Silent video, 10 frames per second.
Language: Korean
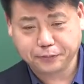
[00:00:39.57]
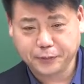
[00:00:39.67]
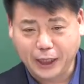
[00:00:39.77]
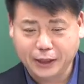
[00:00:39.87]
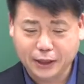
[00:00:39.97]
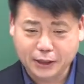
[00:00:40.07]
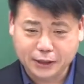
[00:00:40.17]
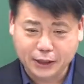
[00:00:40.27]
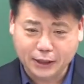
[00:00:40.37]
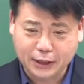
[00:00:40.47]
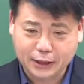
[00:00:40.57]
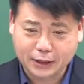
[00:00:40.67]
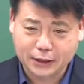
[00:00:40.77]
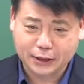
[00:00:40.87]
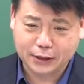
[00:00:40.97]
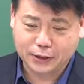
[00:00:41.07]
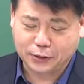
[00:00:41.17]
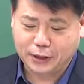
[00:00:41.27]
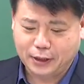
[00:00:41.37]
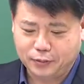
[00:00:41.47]
아니겠지? 음,
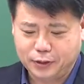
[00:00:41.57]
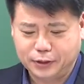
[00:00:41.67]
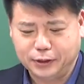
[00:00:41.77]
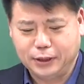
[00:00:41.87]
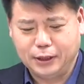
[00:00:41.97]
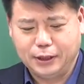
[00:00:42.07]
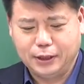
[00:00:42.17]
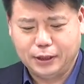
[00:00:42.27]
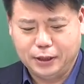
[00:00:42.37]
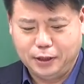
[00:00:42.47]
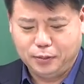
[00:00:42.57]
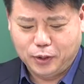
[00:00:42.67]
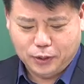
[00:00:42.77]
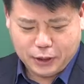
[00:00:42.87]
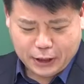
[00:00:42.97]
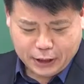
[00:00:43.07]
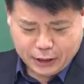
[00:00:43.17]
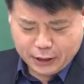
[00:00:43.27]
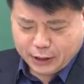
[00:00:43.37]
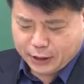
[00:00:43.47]
정답은
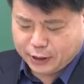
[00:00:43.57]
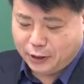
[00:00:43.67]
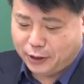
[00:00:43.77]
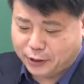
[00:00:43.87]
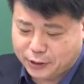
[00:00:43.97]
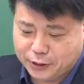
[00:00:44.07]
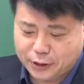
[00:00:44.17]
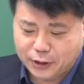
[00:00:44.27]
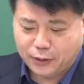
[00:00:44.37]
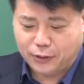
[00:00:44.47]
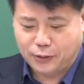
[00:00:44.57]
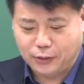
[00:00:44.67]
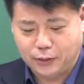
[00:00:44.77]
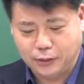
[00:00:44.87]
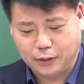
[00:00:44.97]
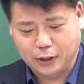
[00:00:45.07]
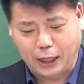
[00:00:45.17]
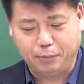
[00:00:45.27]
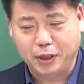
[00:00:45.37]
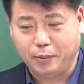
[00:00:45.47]
1번이 틀렸어요.
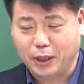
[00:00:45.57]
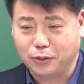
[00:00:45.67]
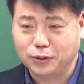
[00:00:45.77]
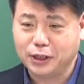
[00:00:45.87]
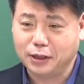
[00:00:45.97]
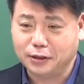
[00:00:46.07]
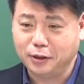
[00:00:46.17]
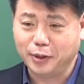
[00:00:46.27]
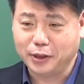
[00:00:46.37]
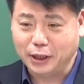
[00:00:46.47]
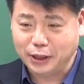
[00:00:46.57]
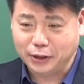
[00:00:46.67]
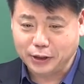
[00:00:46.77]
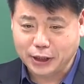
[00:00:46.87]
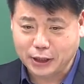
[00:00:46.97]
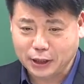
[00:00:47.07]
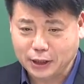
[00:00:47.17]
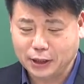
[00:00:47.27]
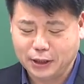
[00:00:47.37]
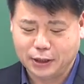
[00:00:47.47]
앞에 맞고 뒤에 틀리면 틀린 거지?
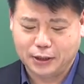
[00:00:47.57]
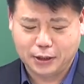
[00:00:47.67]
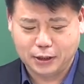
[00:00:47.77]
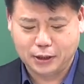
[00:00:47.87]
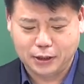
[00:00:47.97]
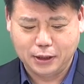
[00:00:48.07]
어,